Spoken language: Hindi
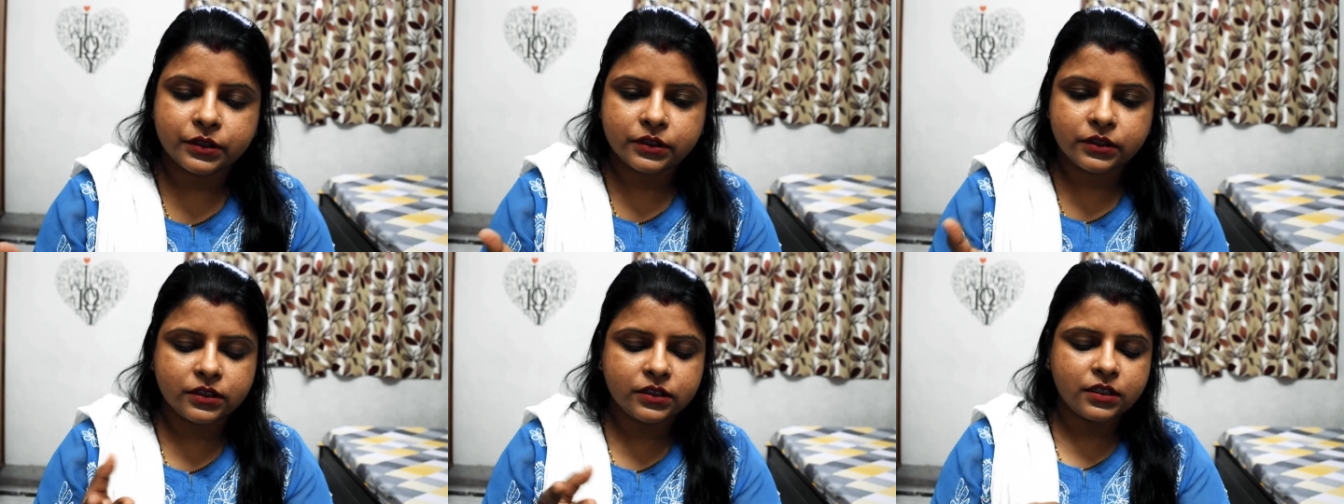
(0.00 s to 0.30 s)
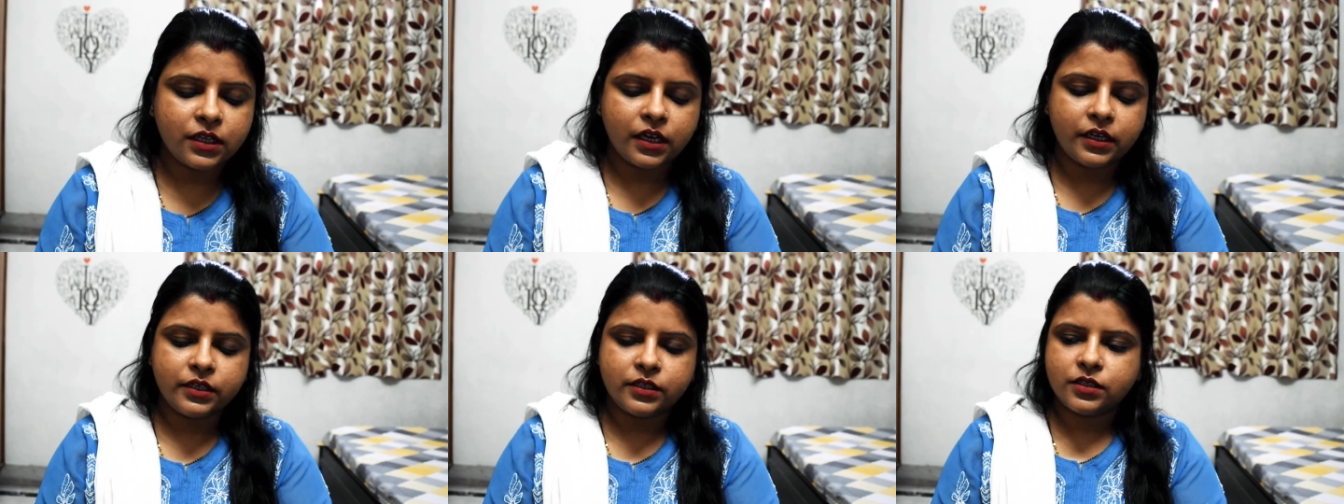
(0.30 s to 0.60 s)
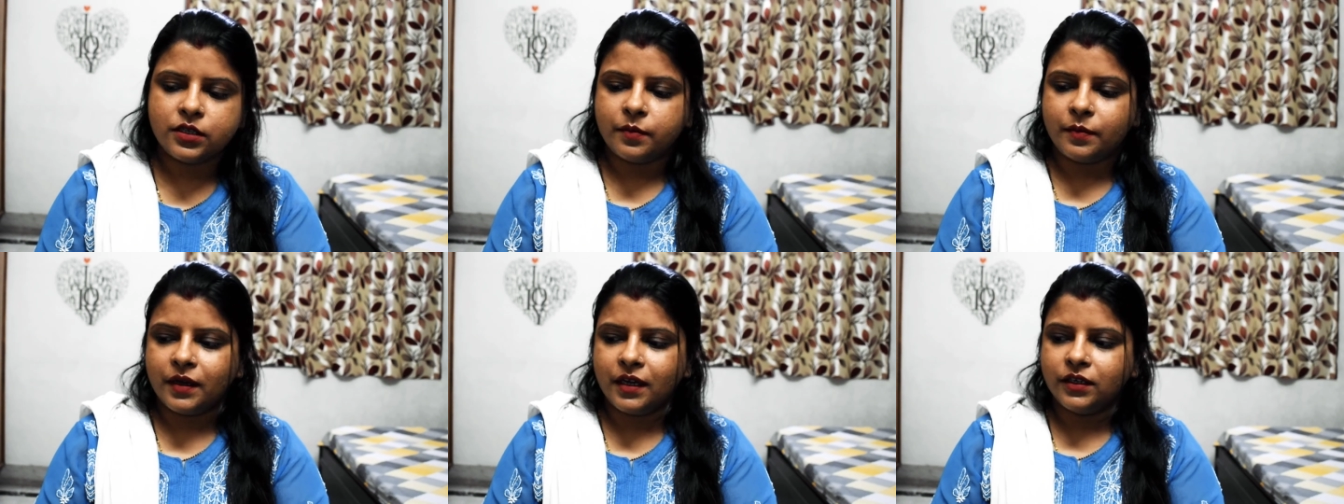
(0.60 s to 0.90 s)
इतनी सारी
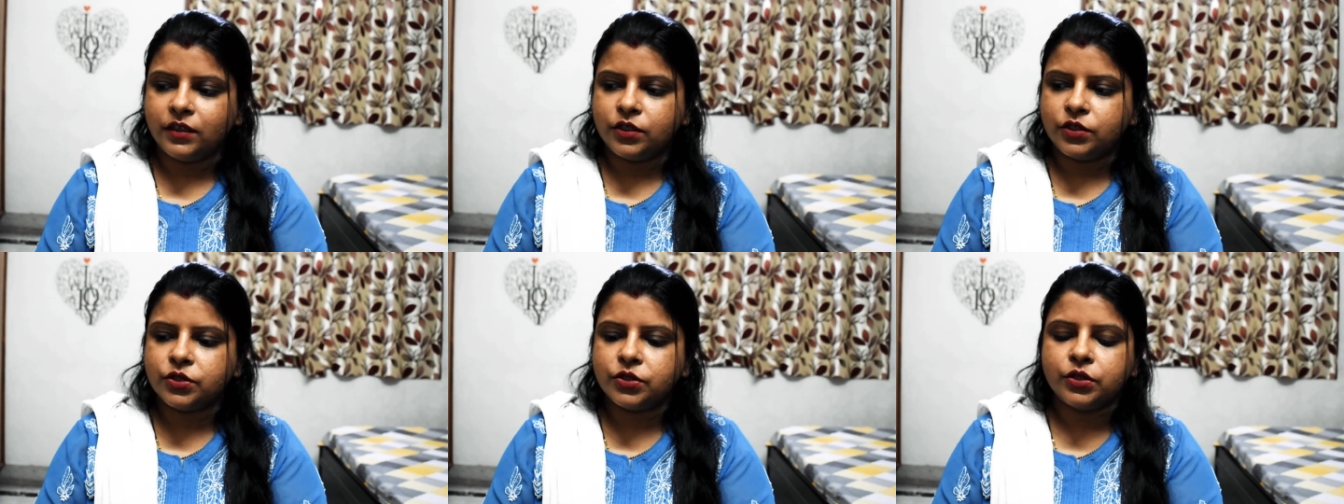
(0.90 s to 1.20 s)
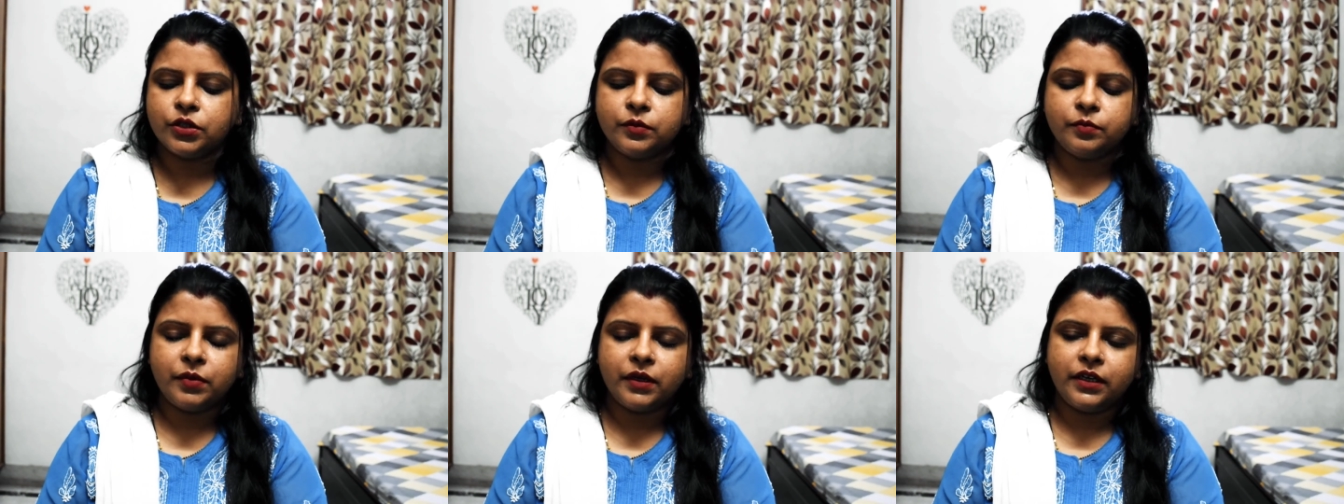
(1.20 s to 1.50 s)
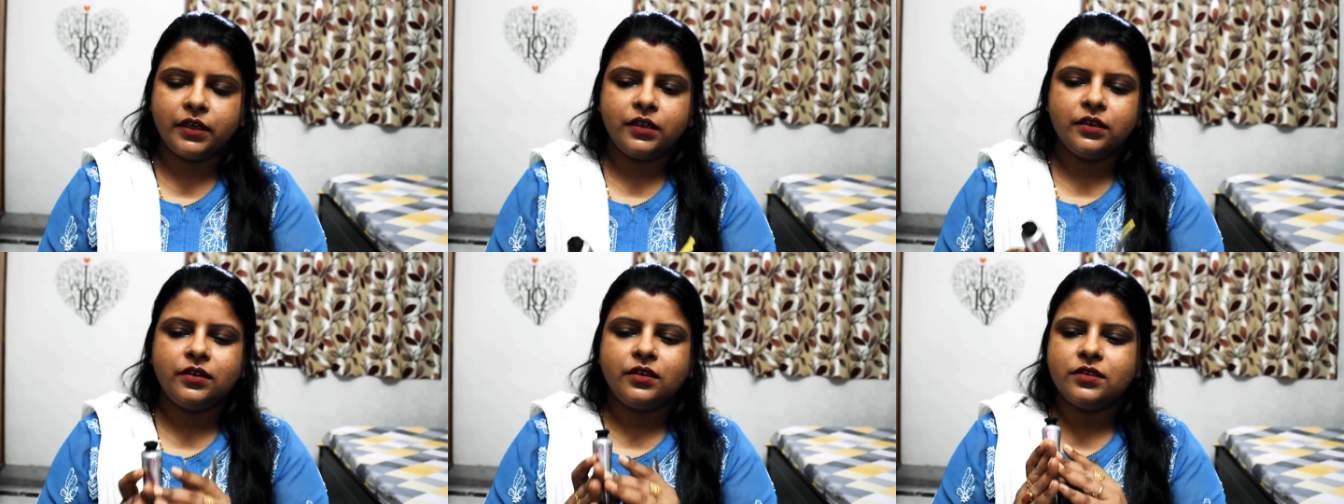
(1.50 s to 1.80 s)
सामान की ज़रूरत
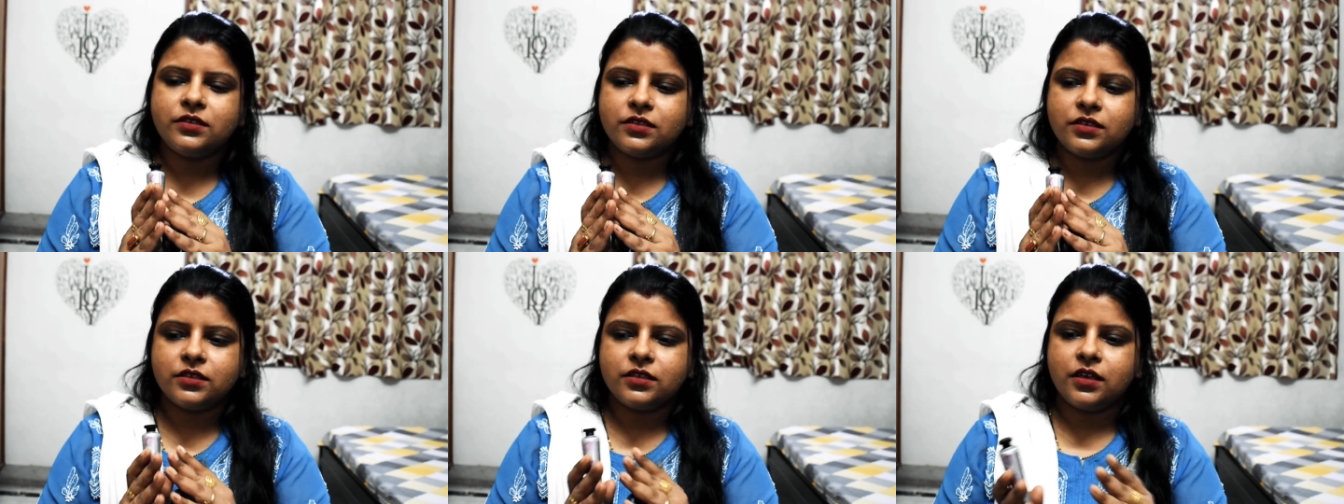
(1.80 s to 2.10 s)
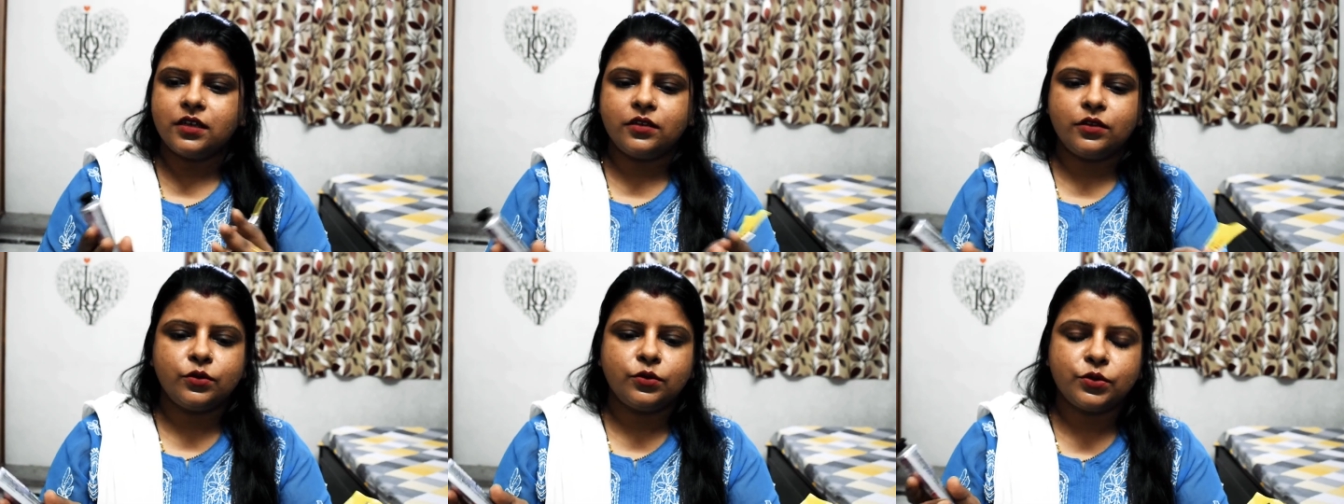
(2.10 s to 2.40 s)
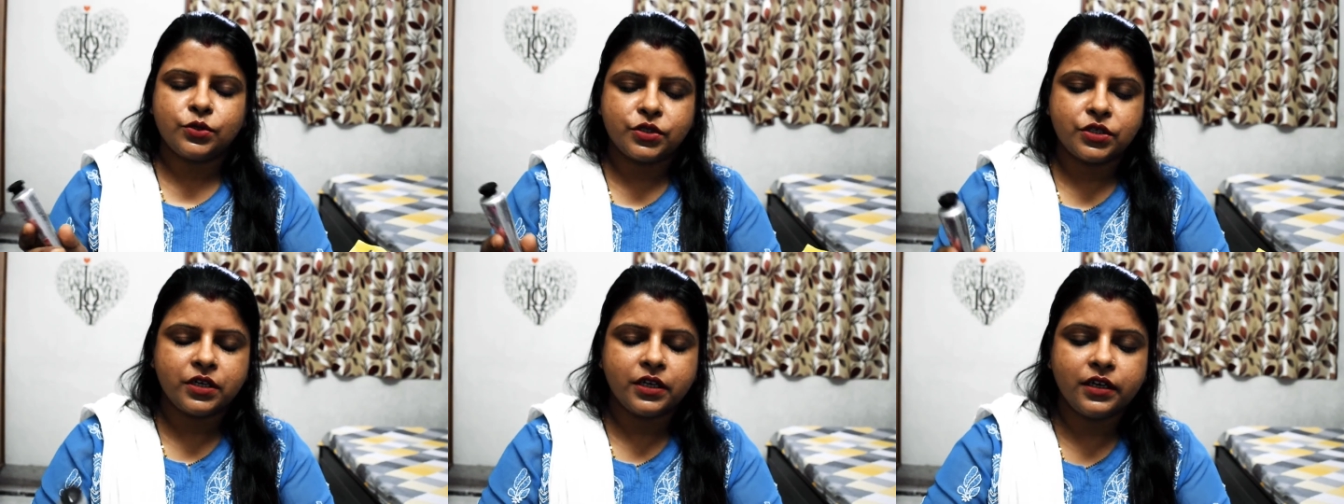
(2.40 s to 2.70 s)
पड़ेगी इससे ज़्यादा
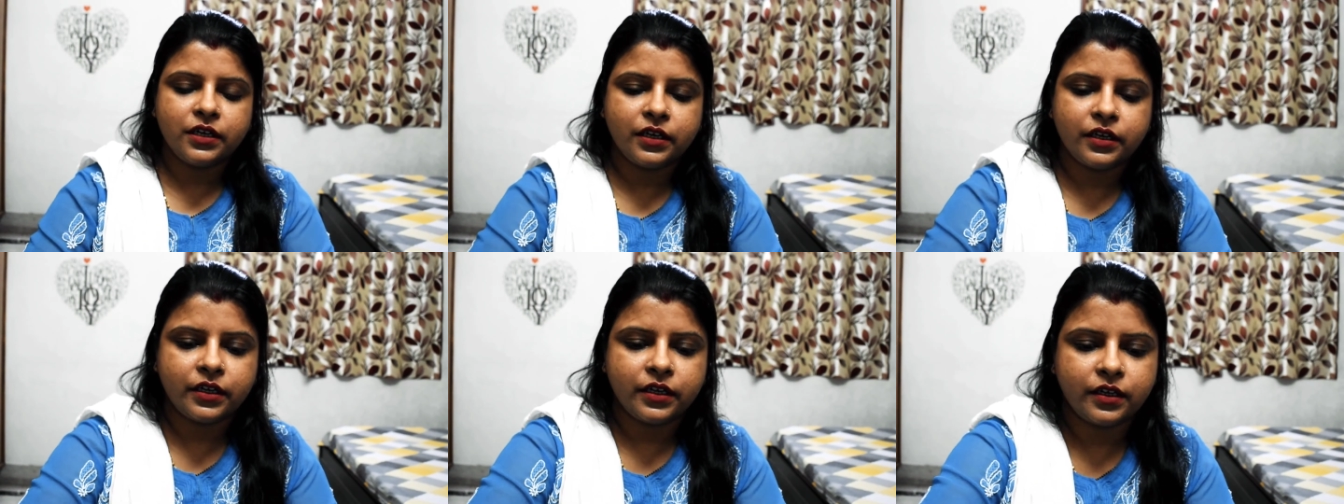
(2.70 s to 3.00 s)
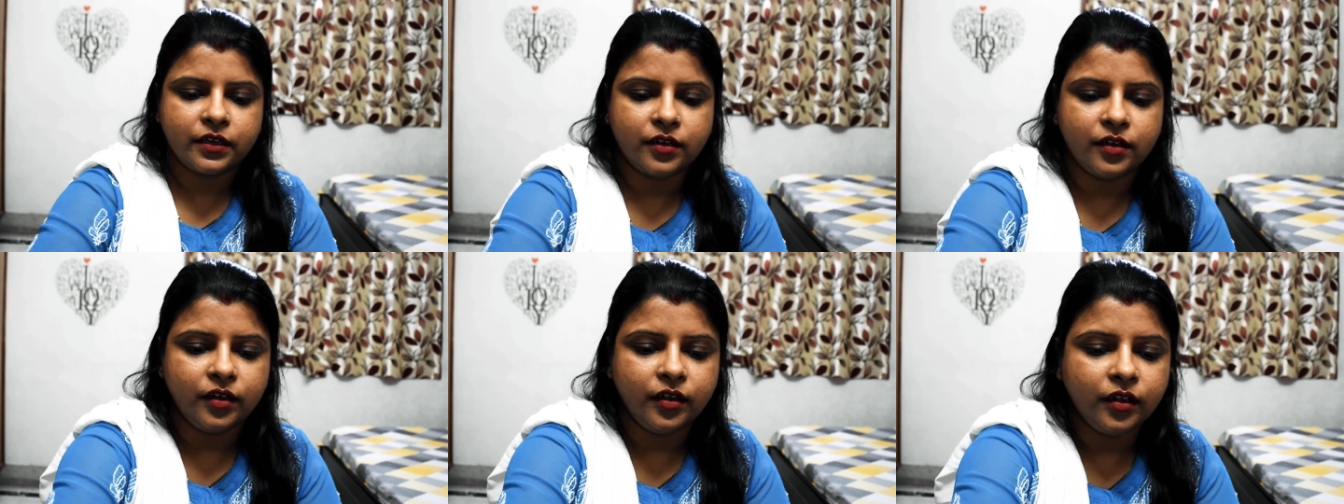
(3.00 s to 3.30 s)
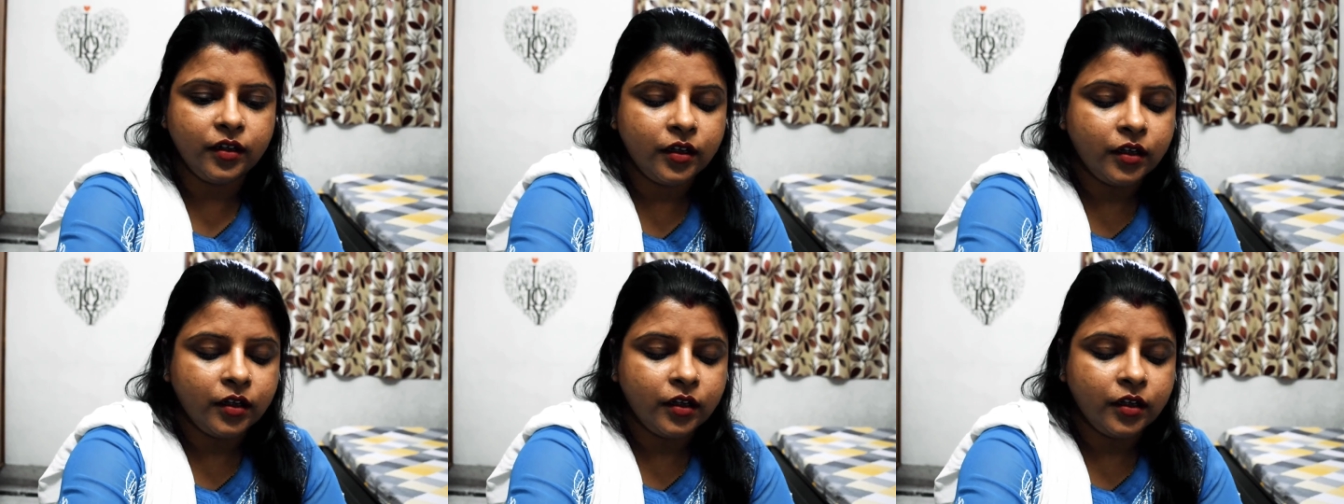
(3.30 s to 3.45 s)
कुछ नहीं लगेगा